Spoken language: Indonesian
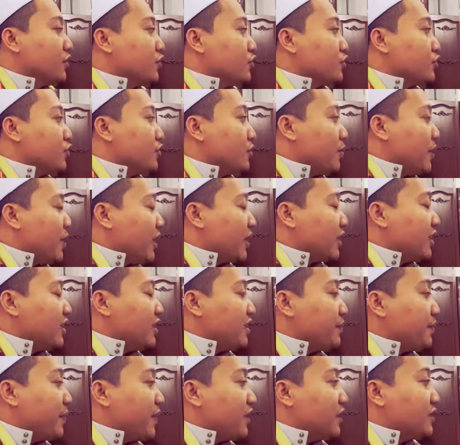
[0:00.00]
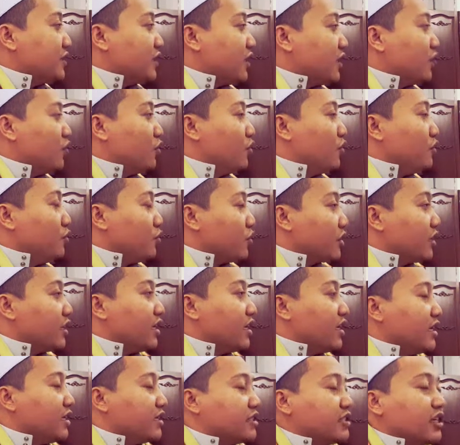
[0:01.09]
semakin panjang
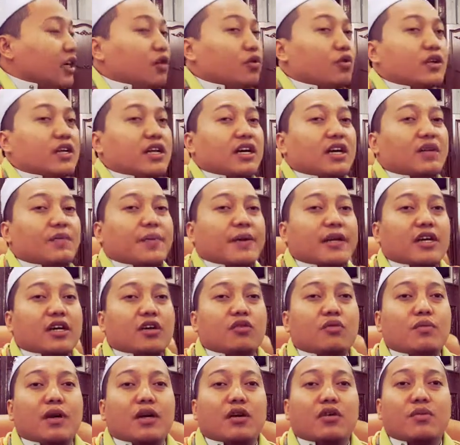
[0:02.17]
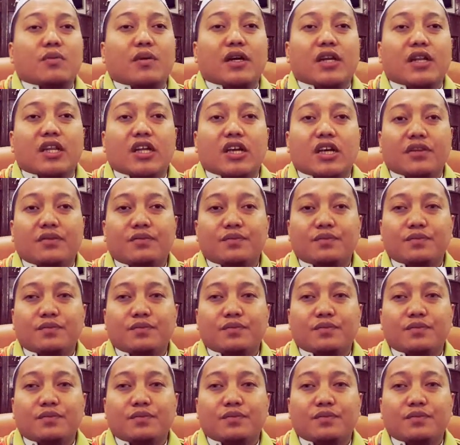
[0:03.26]
umurnya jauh daripada rumah-rumah Allah